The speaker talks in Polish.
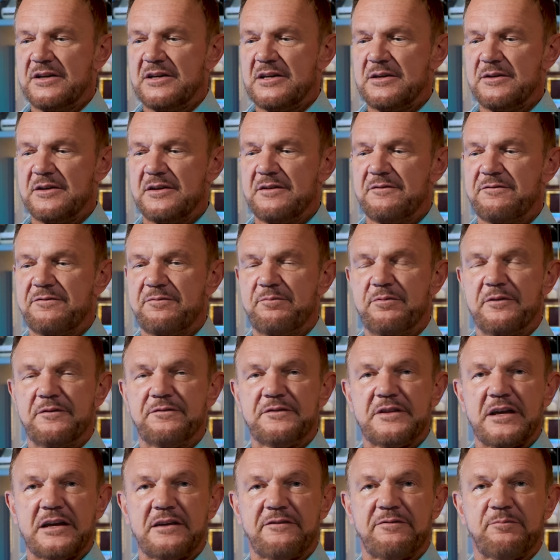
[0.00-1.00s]
i, i w, w,
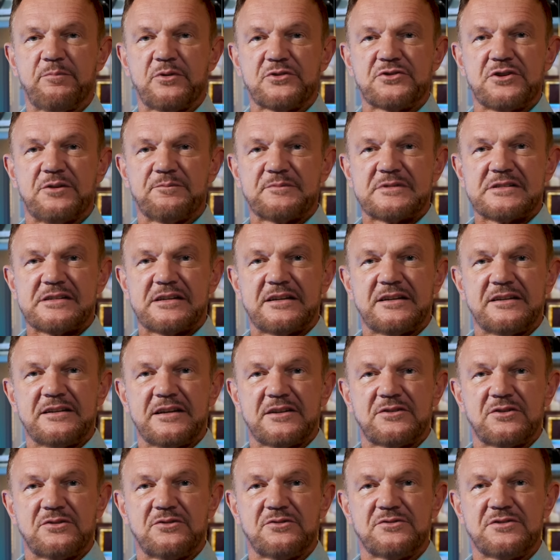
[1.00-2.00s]
tej, w poziomce. Ja
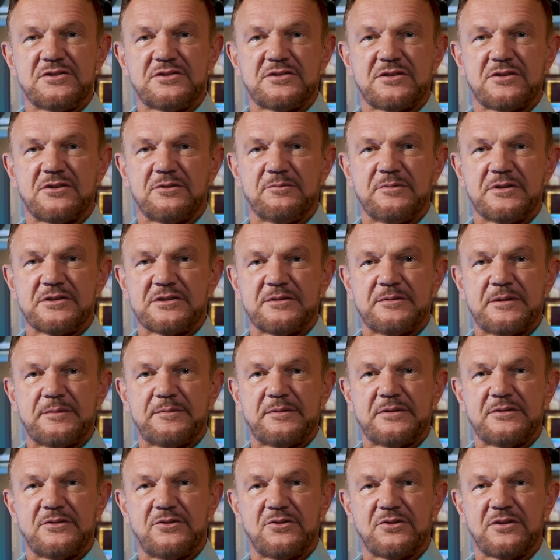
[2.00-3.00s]
to do dziś robię, że mam
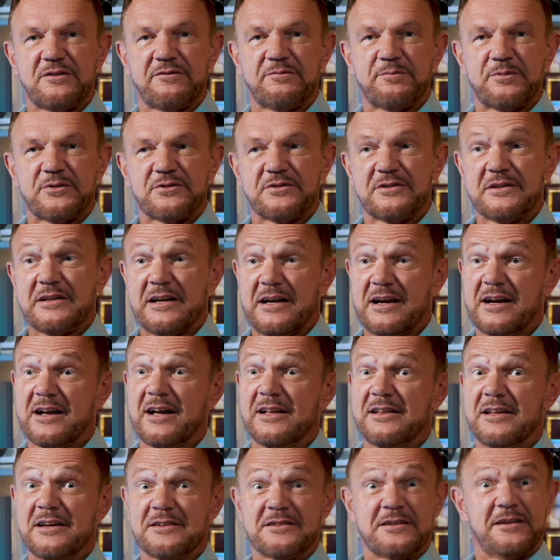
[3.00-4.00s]
nogi w poziomce. Tak,
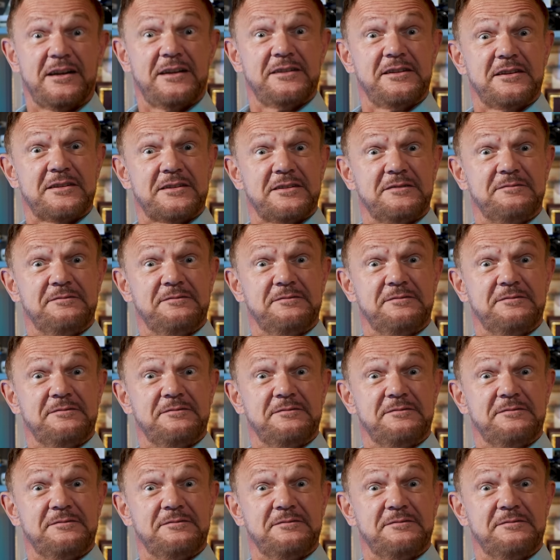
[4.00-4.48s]
Adaś, Adaś,